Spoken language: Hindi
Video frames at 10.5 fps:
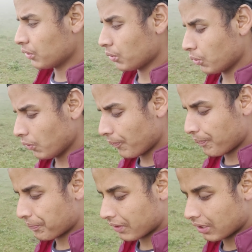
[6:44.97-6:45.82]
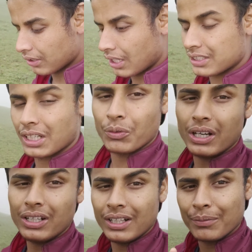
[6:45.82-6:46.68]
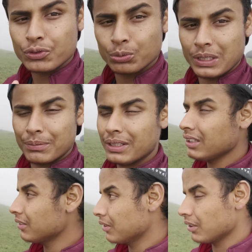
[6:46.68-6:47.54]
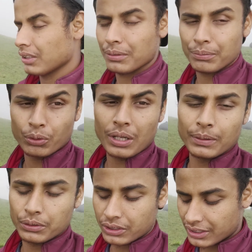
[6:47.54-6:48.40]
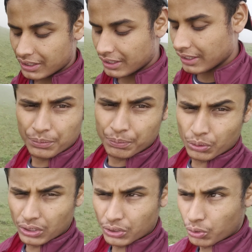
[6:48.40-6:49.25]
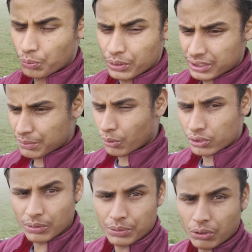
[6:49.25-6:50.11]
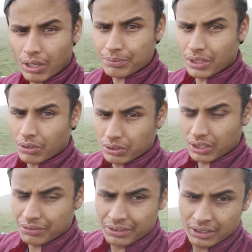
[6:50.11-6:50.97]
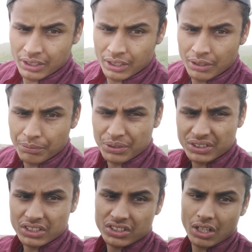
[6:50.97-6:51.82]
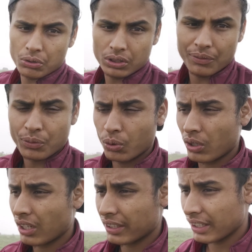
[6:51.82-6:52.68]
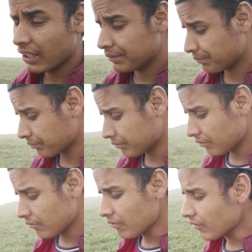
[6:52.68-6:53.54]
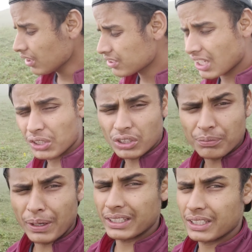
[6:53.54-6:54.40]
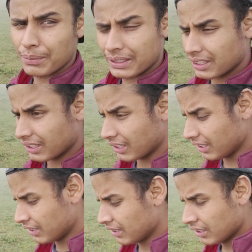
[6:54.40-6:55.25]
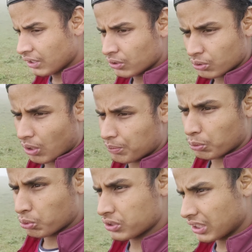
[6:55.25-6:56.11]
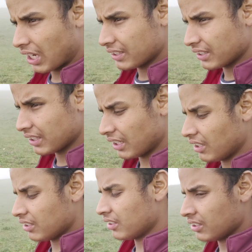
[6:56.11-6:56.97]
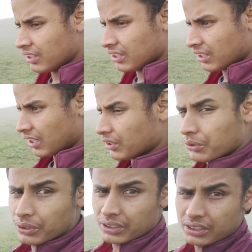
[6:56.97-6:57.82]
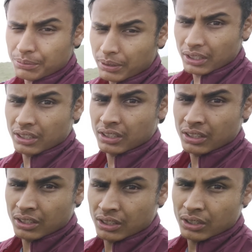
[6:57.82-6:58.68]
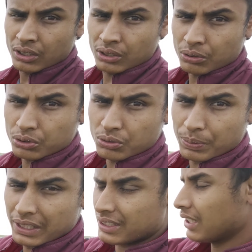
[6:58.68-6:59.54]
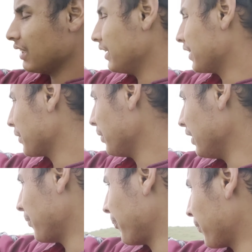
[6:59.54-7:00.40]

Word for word: तो अच्छा हुआ हम सुबह में बूढ़ा बंदेश्वर चले गए पूरा देखो फिर से मौसम देखो आप चारों तरफ फिर से चारों तरफ कोहरा लग गया है चारों तरफ बादल ही बादल लग गए तो अब तो कुछ दिखाई नहीं दे रहा देखो नीचे पे कुछ भैंसें हैं लेटी हुई